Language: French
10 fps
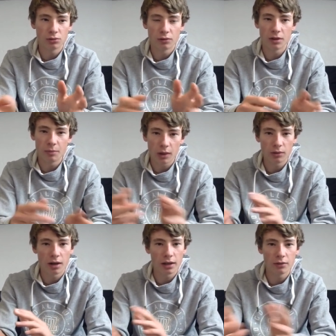sur les
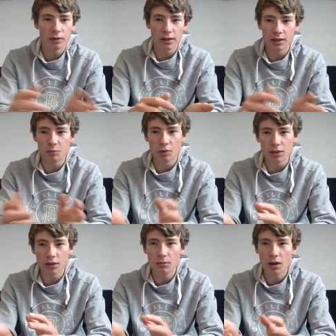périodes dans lesquelles vous êtes
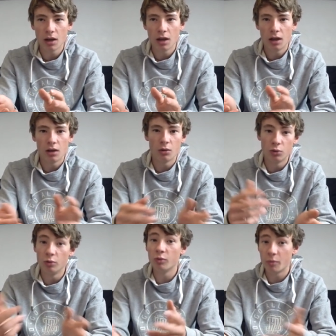disponible, euh,
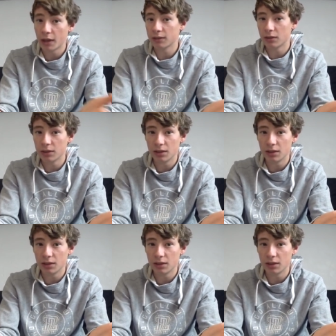le nombre de personnes